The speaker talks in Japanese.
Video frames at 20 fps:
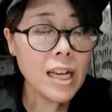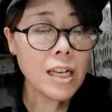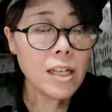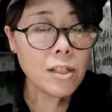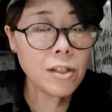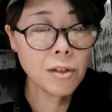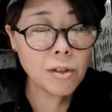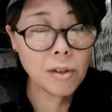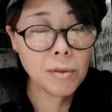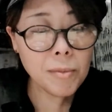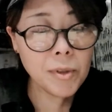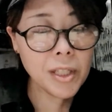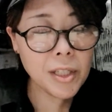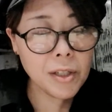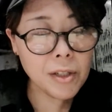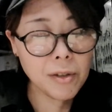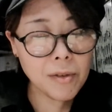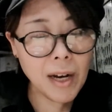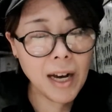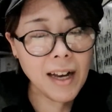
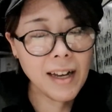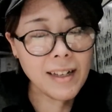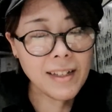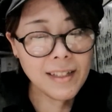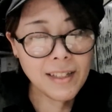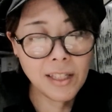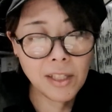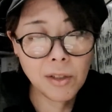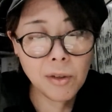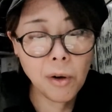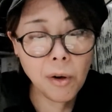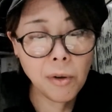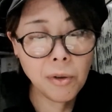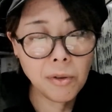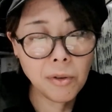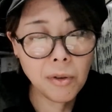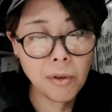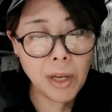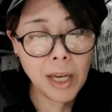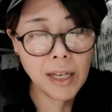スロミジクは
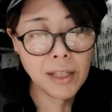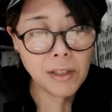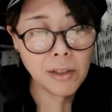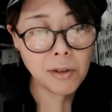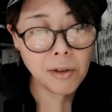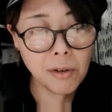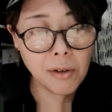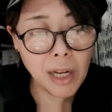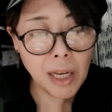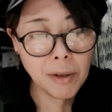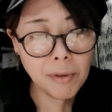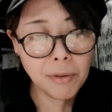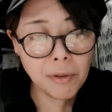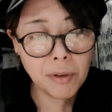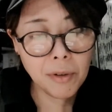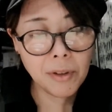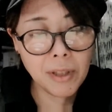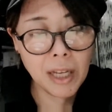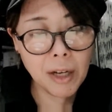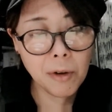スローフードやスローライフ
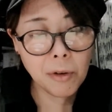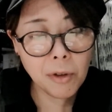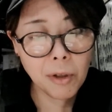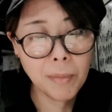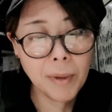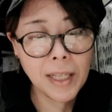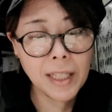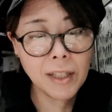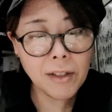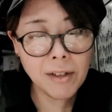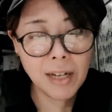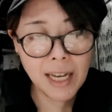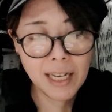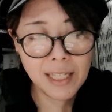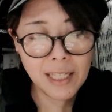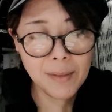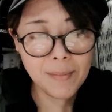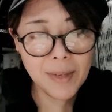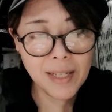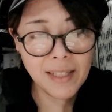といった言葉に由来
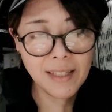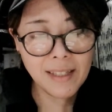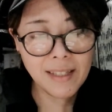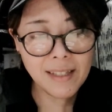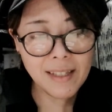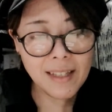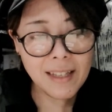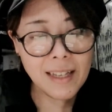します。